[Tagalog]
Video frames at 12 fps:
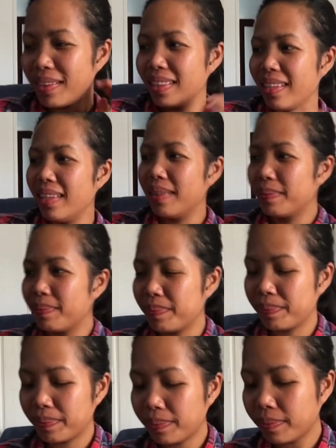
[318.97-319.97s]
Okay.
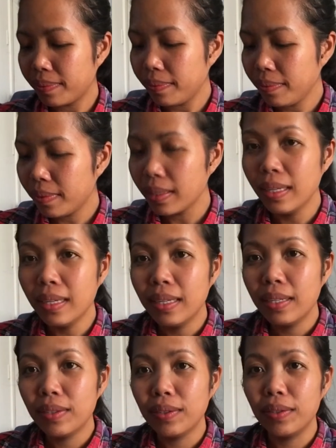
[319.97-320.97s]

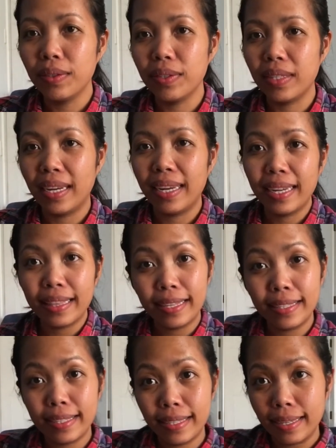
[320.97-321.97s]
So, try natin
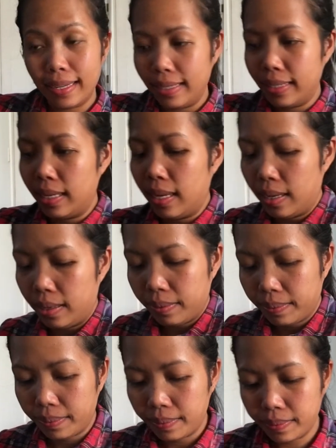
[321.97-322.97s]
siya guys ha.
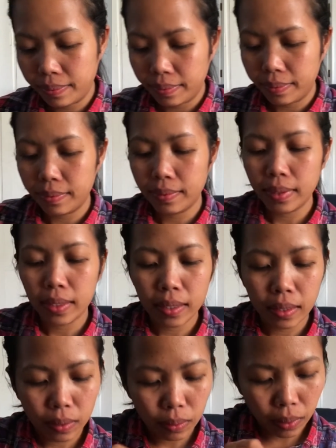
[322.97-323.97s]

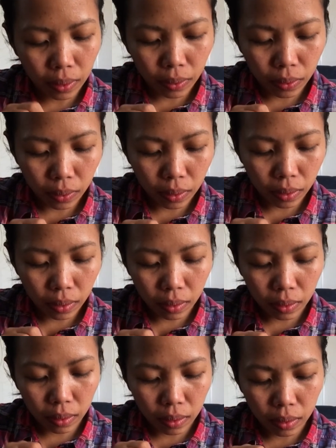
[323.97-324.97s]
So, ayan siya
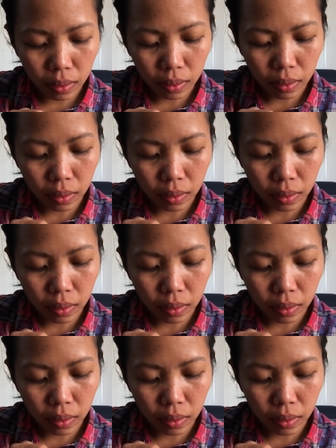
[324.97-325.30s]
guys.